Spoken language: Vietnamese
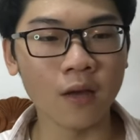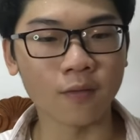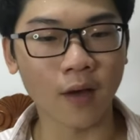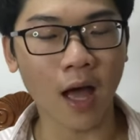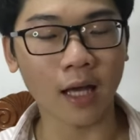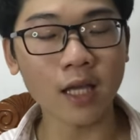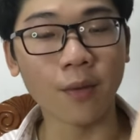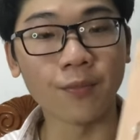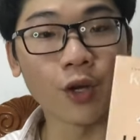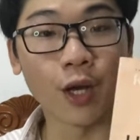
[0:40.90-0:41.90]
và cái
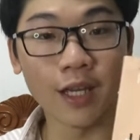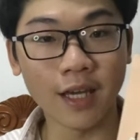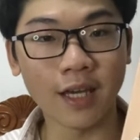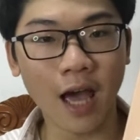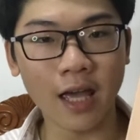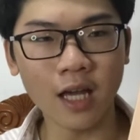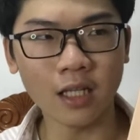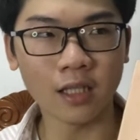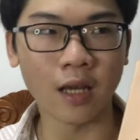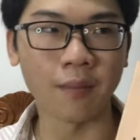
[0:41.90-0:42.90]
cụm từ Ikigai á,
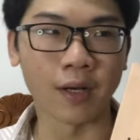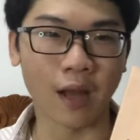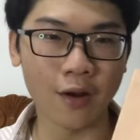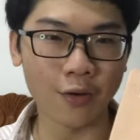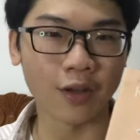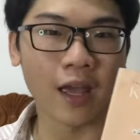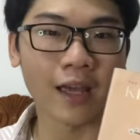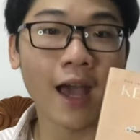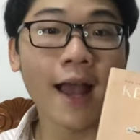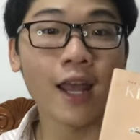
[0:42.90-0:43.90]
thì mình đã được nghe
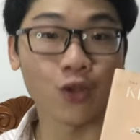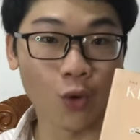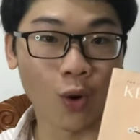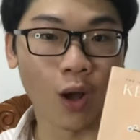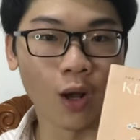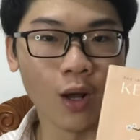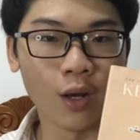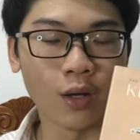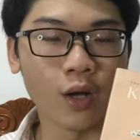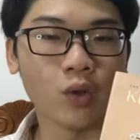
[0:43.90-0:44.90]
khá là nhiều lần
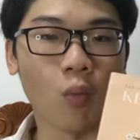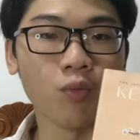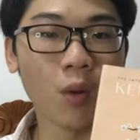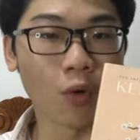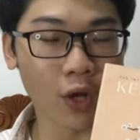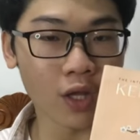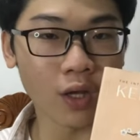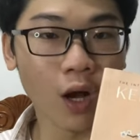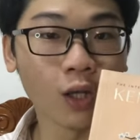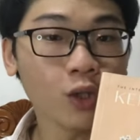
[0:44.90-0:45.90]
nên cũng có một cái
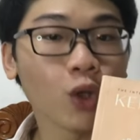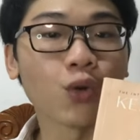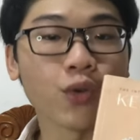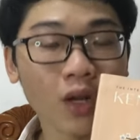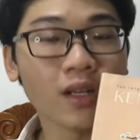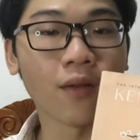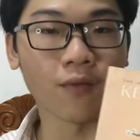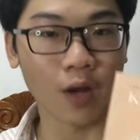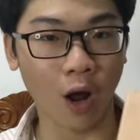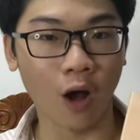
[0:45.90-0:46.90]
ấn tượng nhất định
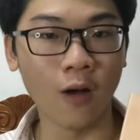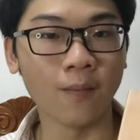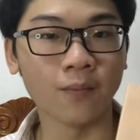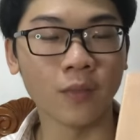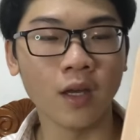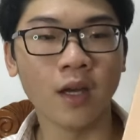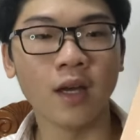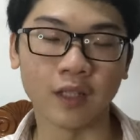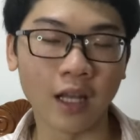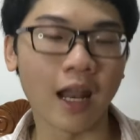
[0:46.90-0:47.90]
về nó.
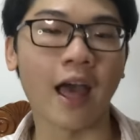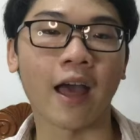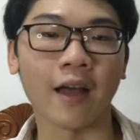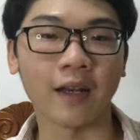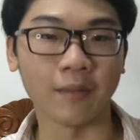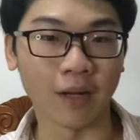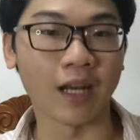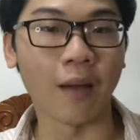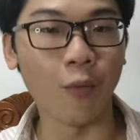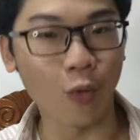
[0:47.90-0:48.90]
Nên là mình
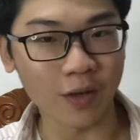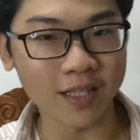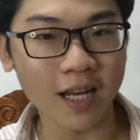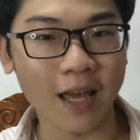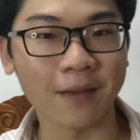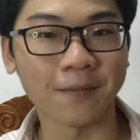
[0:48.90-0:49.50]
đã mua quyển sách này.